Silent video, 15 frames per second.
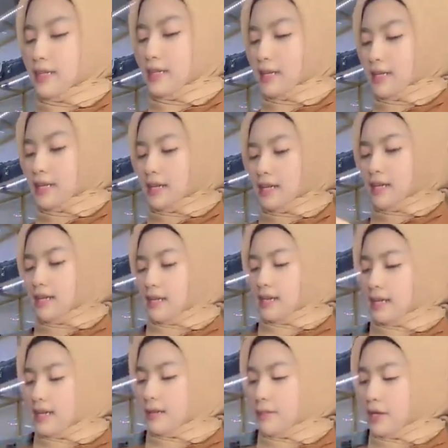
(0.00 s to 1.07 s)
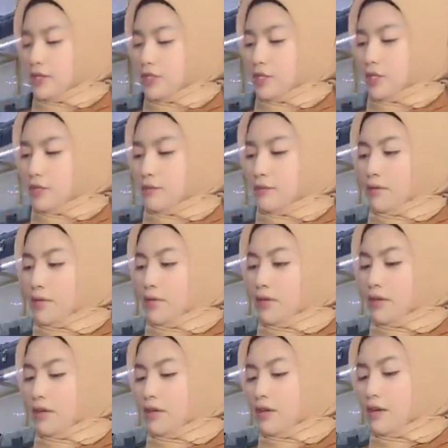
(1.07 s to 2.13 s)
ini Masya
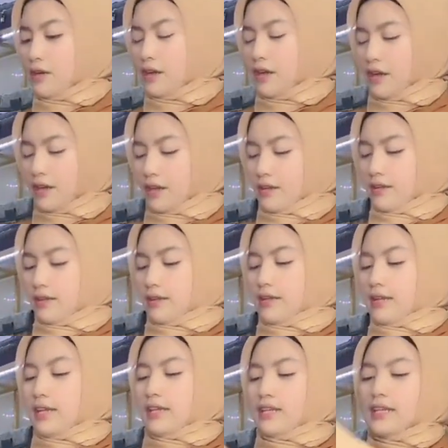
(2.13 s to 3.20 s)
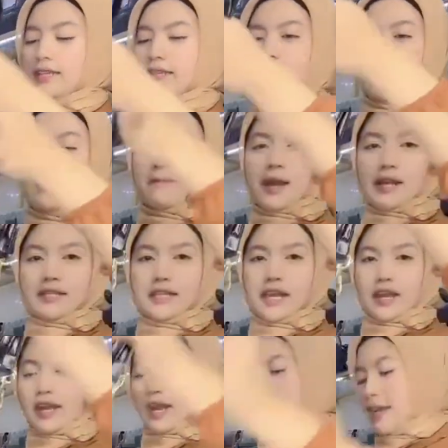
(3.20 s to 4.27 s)
Allah nih tali
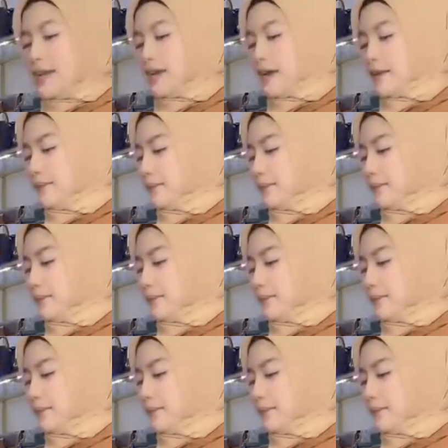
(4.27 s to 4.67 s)
panjangnya ada